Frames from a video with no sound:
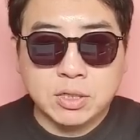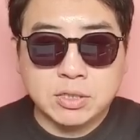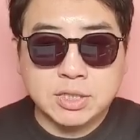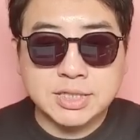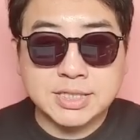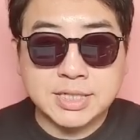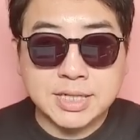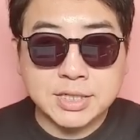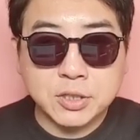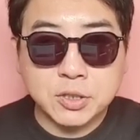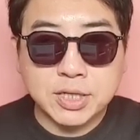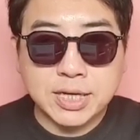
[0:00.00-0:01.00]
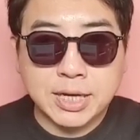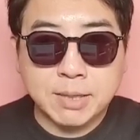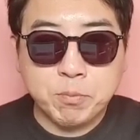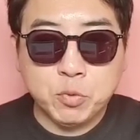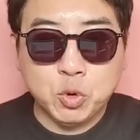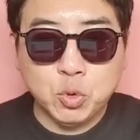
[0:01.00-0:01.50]
특사경이
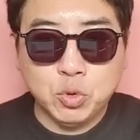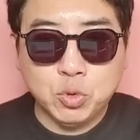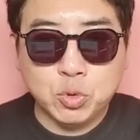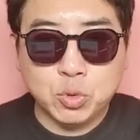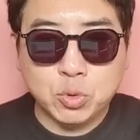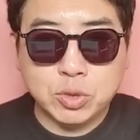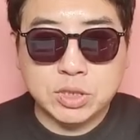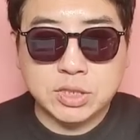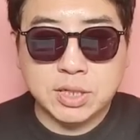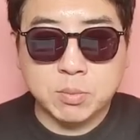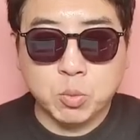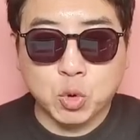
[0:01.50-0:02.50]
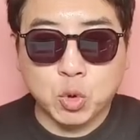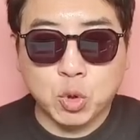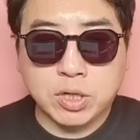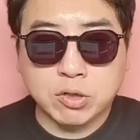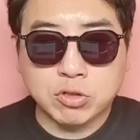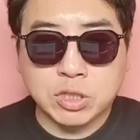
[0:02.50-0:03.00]
합동으로 지난
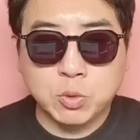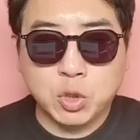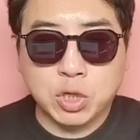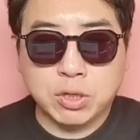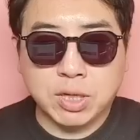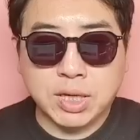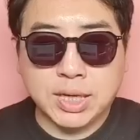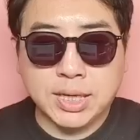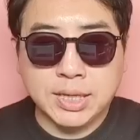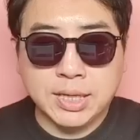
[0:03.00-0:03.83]
목요일하고 금요일에